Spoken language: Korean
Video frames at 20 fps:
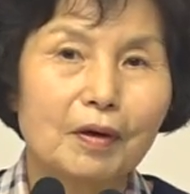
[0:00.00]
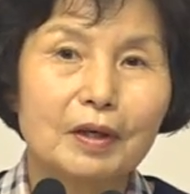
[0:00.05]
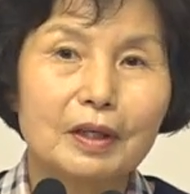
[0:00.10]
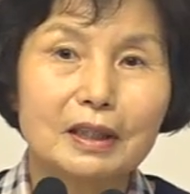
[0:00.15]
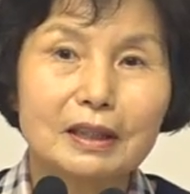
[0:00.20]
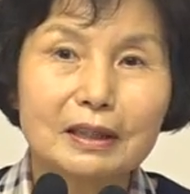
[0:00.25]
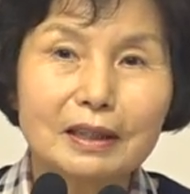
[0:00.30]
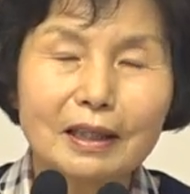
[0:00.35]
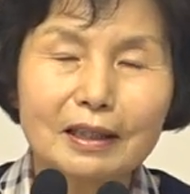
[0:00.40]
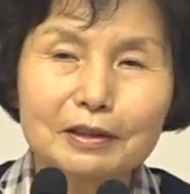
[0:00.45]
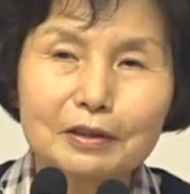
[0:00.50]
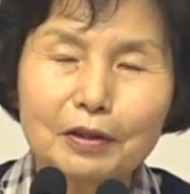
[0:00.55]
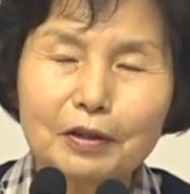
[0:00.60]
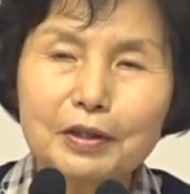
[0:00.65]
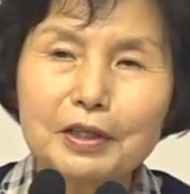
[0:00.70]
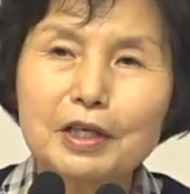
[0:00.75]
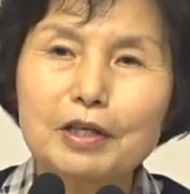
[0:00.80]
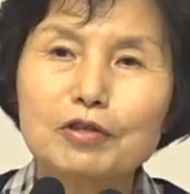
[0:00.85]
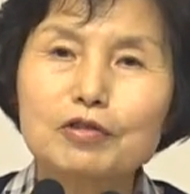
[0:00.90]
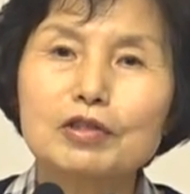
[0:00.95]
그래서
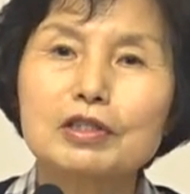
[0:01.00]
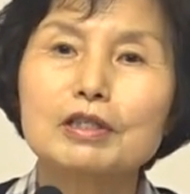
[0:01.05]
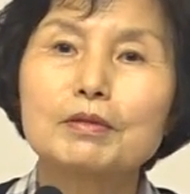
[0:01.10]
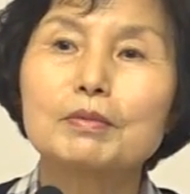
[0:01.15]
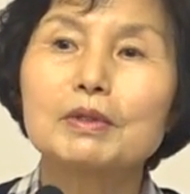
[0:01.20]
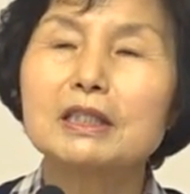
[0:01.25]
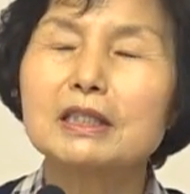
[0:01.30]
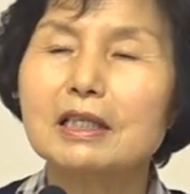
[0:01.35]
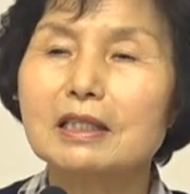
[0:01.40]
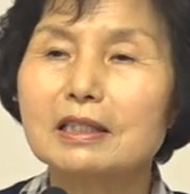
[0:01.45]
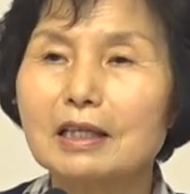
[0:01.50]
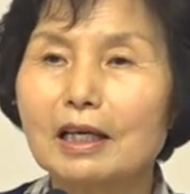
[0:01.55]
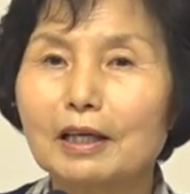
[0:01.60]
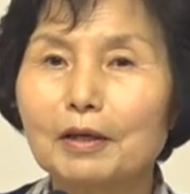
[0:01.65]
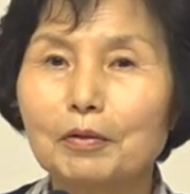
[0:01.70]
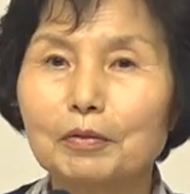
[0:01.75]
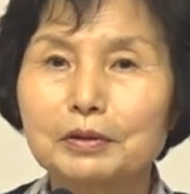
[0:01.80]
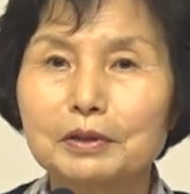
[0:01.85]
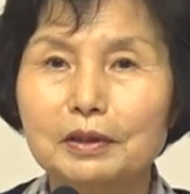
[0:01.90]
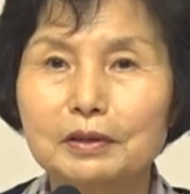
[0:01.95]
예수님이 이 세상에
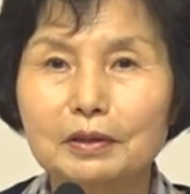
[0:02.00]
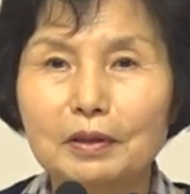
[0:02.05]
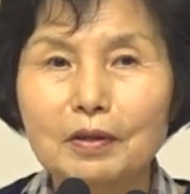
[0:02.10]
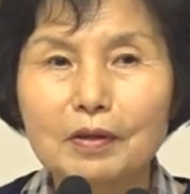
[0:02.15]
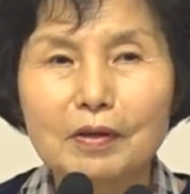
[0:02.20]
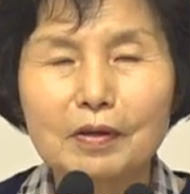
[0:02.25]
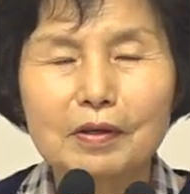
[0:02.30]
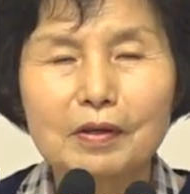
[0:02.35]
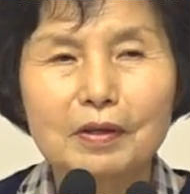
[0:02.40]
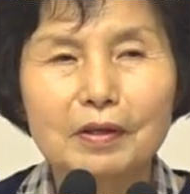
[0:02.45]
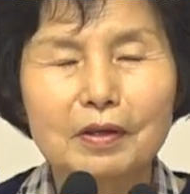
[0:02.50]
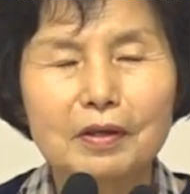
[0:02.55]
오셔서